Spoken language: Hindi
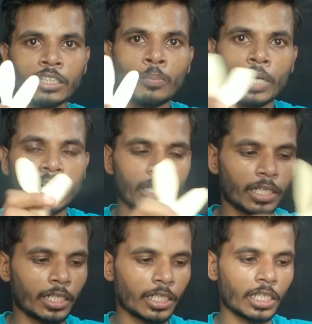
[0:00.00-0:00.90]
जाती है पकड़ने
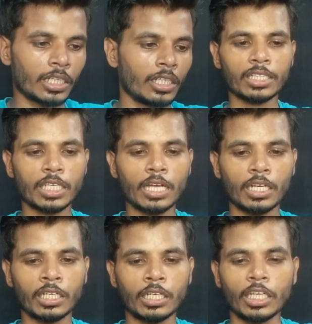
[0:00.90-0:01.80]
के लिए ठीक है तो क्या
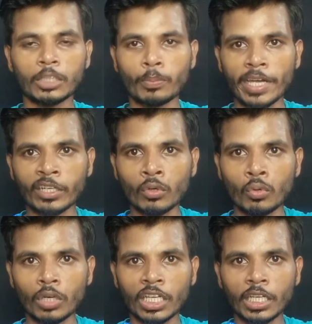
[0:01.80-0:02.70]
करेंगे इस पैकेट को
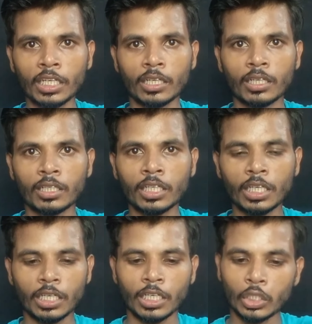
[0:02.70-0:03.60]
खोलेंगे नहीं
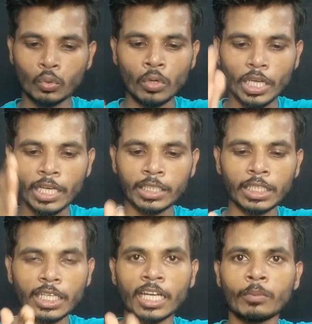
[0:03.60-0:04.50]
ठीक है इसको
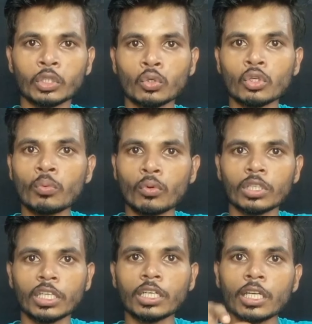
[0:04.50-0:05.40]
ऐसे ही सारे बिस्कुट को
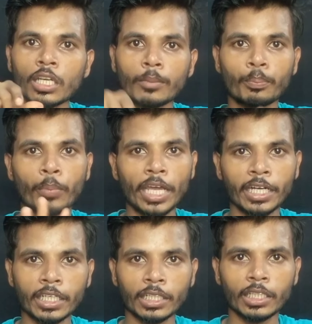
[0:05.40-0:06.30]
फोड़ देंगे
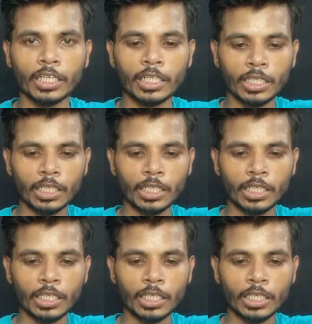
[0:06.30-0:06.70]
पैकेट के अंदर ही